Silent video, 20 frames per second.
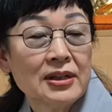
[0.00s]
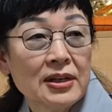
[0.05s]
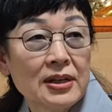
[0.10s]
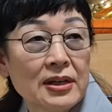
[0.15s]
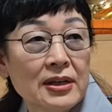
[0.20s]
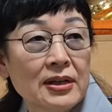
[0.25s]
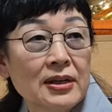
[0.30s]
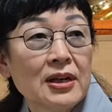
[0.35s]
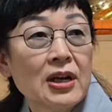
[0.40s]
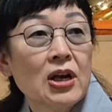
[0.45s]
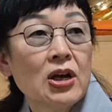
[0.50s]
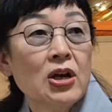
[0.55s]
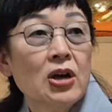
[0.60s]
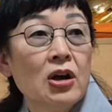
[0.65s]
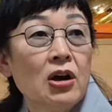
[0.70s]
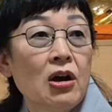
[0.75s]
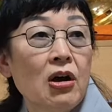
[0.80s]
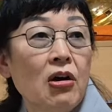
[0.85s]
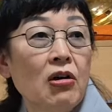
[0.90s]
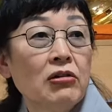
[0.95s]
네.
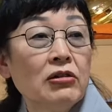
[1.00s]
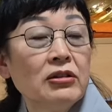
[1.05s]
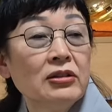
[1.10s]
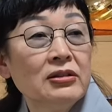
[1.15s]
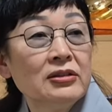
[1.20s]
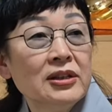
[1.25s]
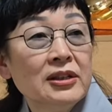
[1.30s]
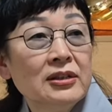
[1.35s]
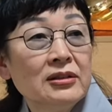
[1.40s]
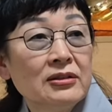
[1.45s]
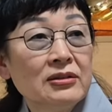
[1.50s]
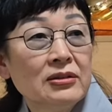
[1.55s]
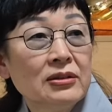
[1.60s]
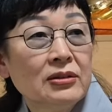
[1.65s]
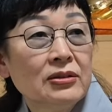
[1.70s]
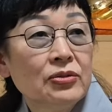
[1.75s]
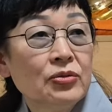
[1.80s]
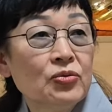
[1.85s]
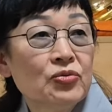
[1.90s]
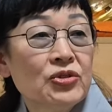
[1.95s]
어, 그런데
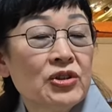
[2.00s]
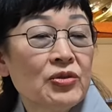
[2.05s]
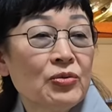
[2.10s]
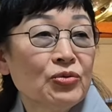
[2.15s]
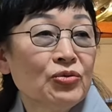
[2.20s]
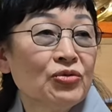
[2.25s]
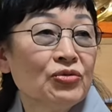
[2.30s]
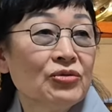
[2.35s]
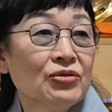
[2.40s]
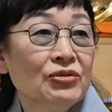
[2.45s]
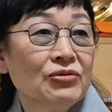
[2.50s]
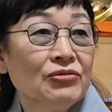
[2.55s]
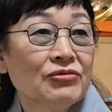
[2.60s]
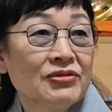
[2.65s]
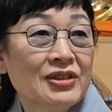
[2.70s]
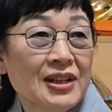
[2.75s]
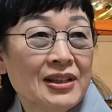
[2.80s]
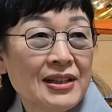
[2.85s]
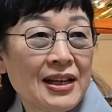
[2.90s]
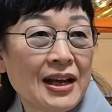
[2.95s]
그거 용제모토는
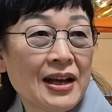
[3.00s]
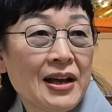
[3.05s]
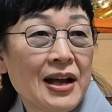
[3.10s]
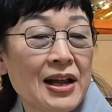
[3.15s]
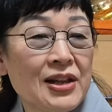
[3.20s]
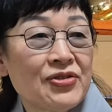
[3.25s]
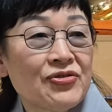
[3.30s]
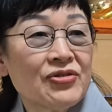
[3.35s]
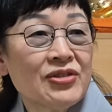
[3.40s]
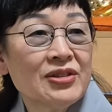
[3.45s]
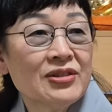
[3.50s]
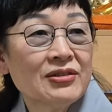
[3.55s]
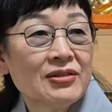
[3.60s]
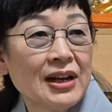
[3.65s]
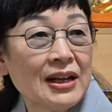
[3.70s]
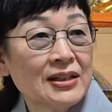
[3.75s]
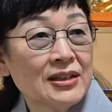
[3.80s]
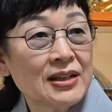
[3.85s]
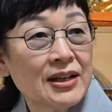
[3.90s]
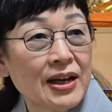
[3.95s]
누구나 다 알 수 있는 거
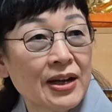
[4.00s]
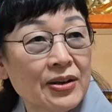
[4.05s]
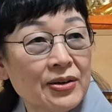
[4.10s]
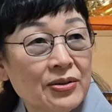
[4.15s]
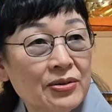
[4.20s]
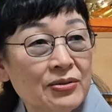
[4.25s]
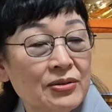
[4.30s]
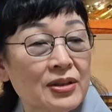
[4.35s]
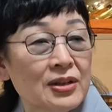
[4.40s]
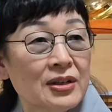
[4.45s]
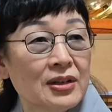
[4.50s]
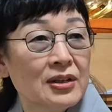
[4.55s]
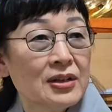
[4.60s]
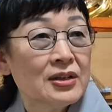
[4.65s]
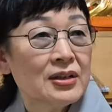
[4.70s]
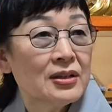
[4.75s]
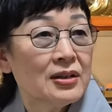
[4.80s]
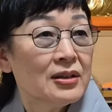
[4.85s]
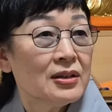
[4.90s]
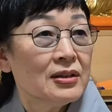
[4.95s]
아닐까요?
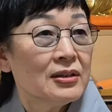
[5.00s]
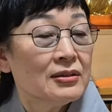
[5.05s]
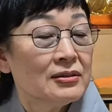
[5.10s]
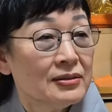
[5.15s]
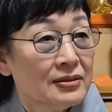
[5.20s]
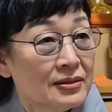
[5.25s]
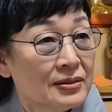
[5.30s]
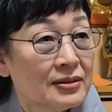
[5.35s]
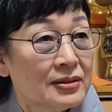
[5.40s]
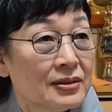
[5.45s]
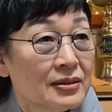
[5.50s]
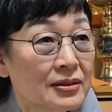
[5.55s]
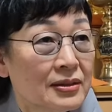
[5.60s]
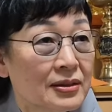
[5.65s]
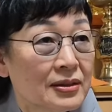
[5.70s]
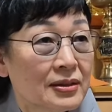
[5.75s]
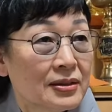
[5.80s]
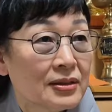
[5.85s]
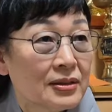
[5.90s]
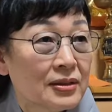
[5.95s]
음?
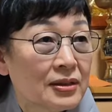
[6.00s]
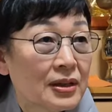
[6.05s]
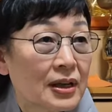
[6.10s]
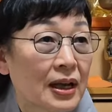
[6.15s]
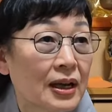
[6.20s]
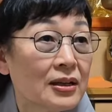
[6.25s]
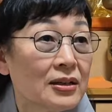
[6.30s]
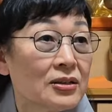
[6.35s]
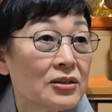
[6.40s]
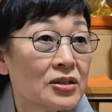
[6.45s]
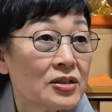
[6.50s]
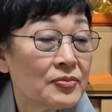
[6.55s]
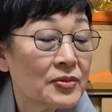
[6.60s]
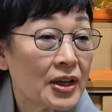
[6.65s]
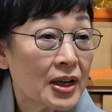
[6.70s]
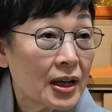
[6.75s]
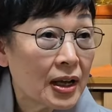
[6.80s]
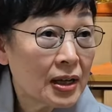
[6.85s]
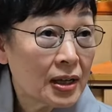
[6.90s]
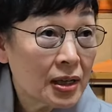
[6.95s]
안
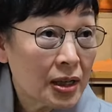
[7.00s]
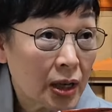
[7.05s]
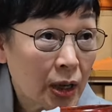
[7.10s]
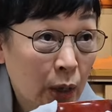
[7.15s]
그렇습니까?